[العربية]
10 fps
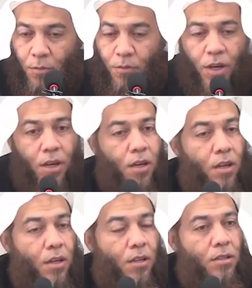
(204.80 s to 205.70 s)

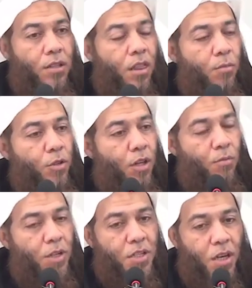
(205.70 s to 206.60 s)
فتضبط
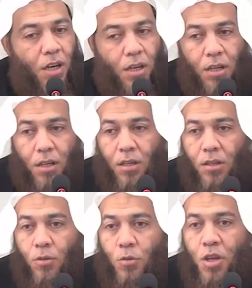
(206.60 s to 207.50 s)
المسائل
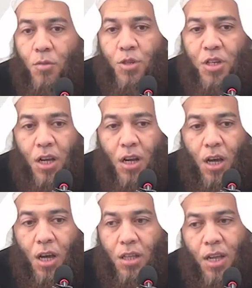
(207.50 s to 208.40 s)
وتمشي على
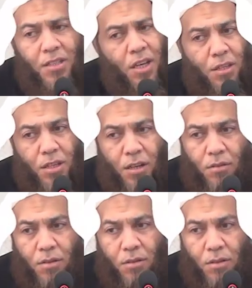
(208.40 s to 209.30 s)
هذا لا تغتر
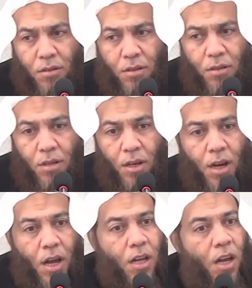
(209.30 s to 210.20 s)

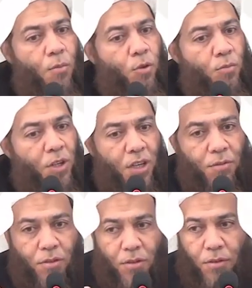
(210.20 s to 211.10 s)
لكن لابد من
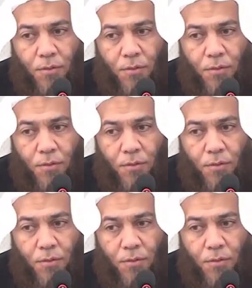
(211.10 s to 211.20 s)
حفظ